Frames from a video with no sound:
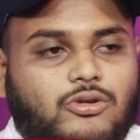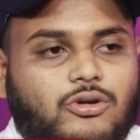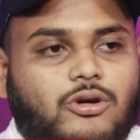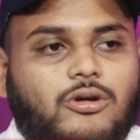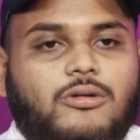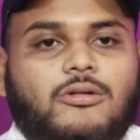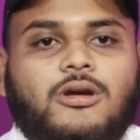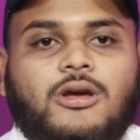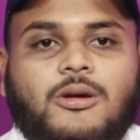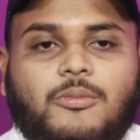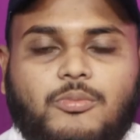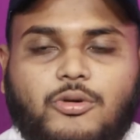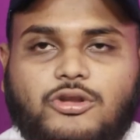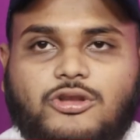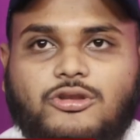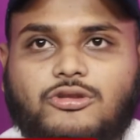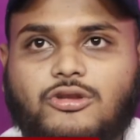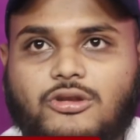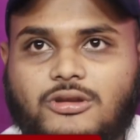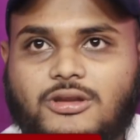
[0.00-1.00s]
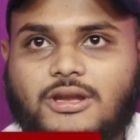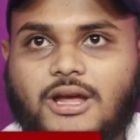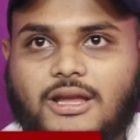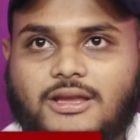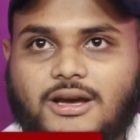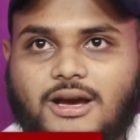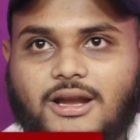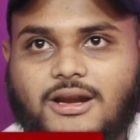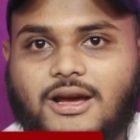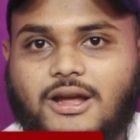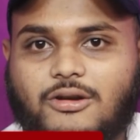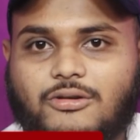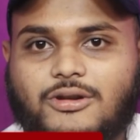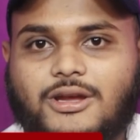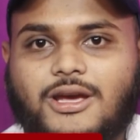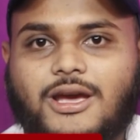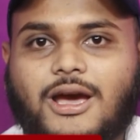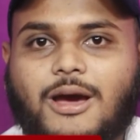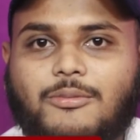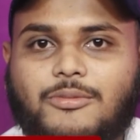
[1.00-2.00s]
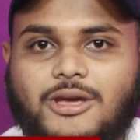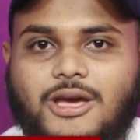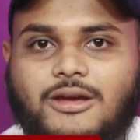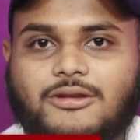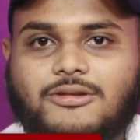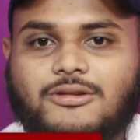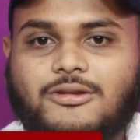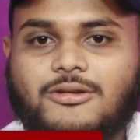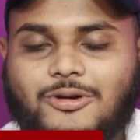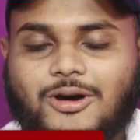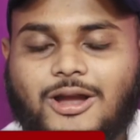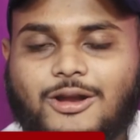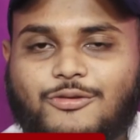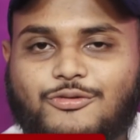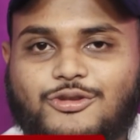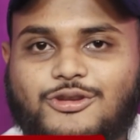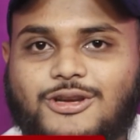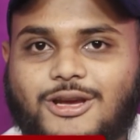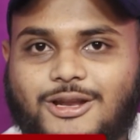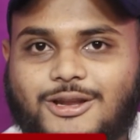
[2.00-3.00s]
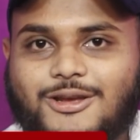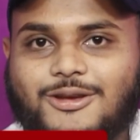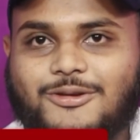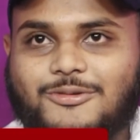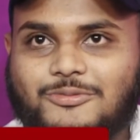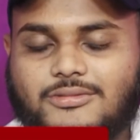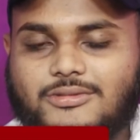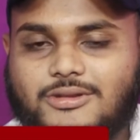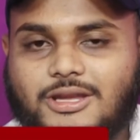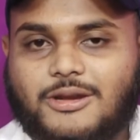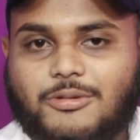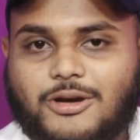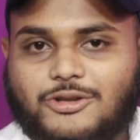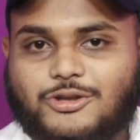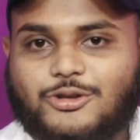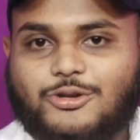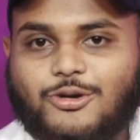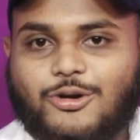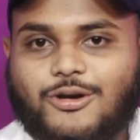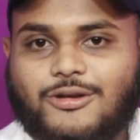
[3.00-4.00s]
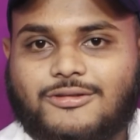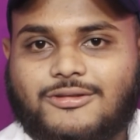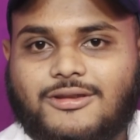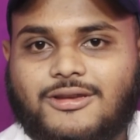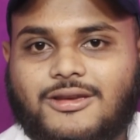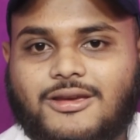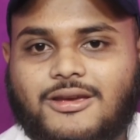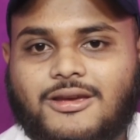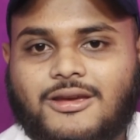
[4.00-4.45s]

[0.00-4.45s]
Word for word: কোনো প্রতিদ্বন্দ্বী না থাকার কারণে আমি আজ আনঅফিসিয়ালি নির্বাচিত হয়েছি